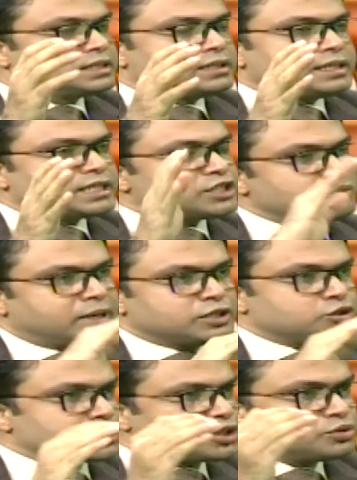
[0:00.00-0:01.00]
এটা যেন
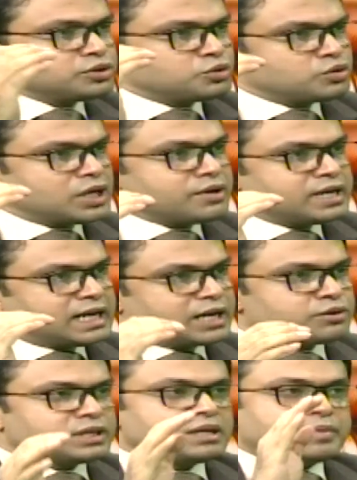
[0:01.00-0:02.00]
দরজা যদি কোনো কারণে
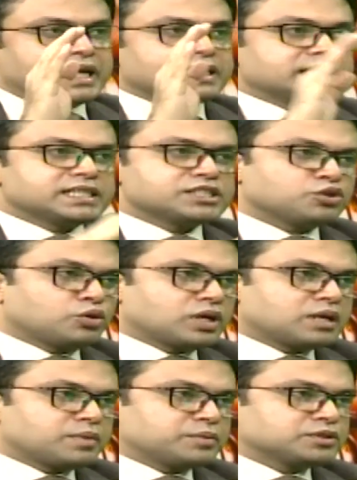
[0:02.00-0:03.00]
লাগানো থাকে বাইরে থেকে যেন
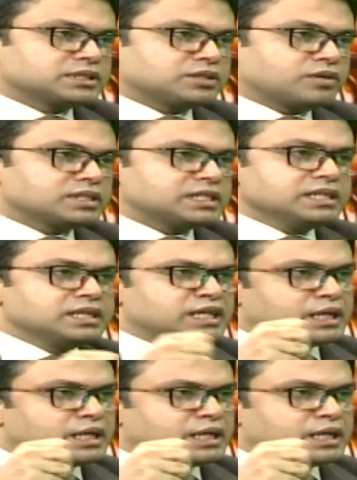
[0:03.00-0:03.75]
খোলার ব্যবস্থা করা যায়